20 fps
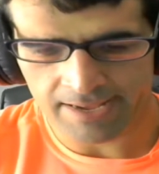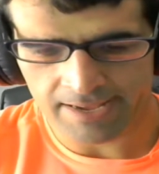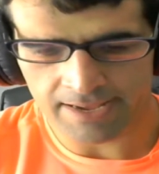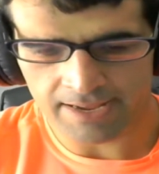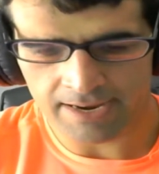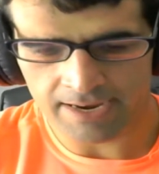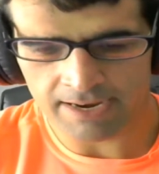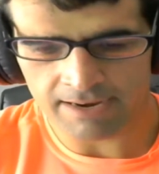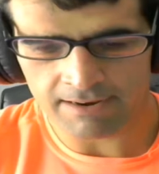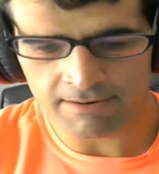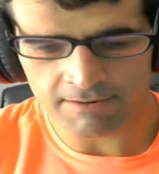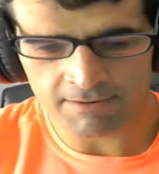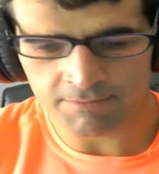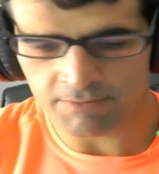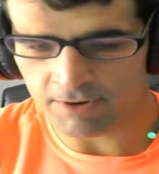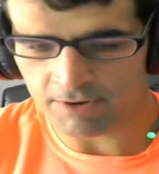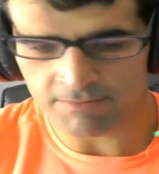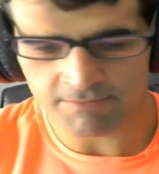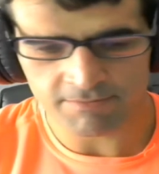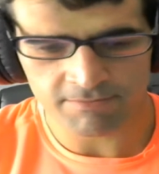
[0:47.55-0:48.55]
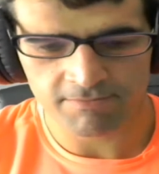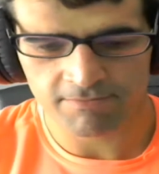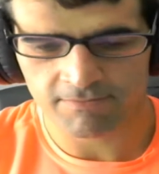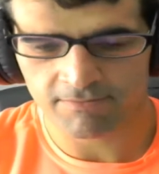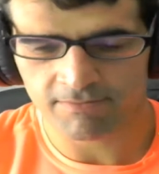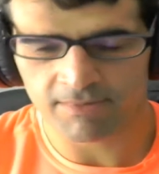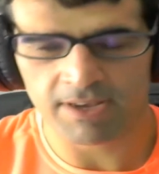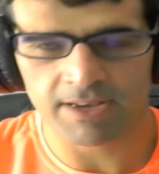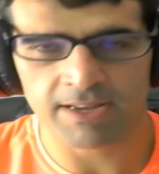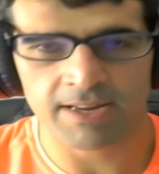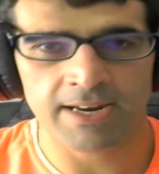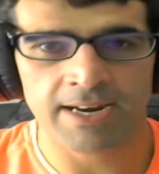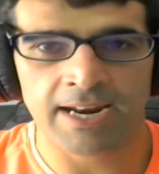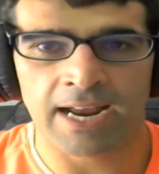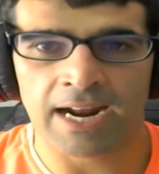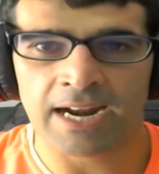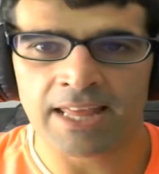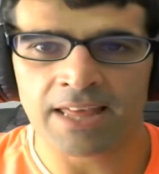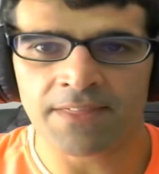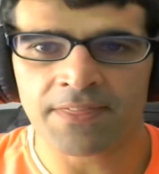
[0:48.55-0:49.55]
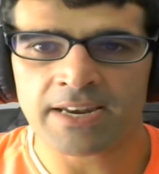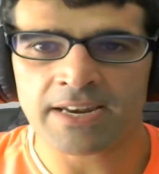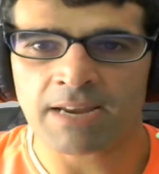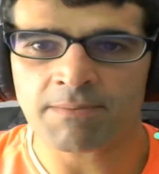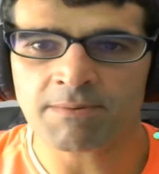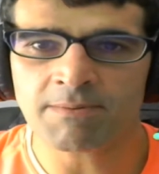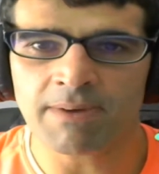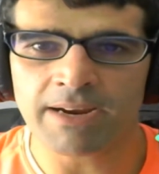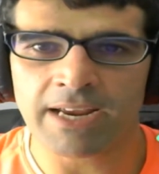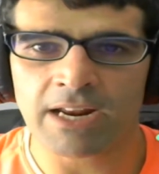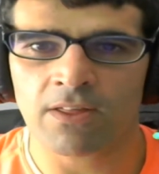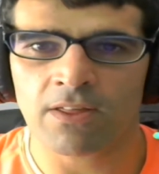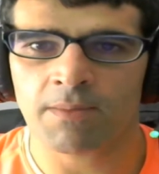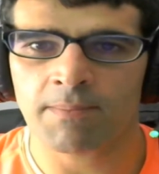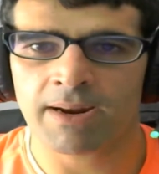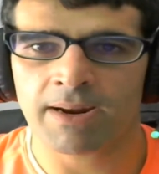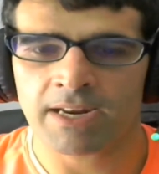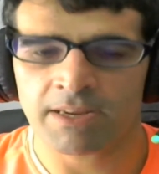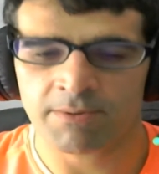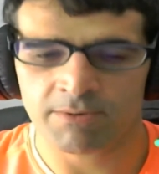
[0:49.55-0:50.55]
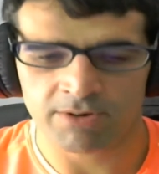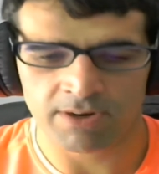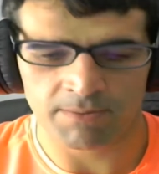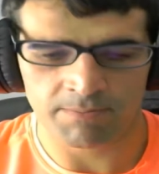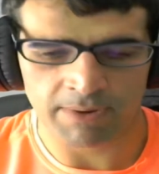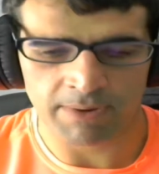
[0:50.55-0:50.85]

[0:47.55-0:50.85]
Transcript: la calidad es la misma que los demás libros.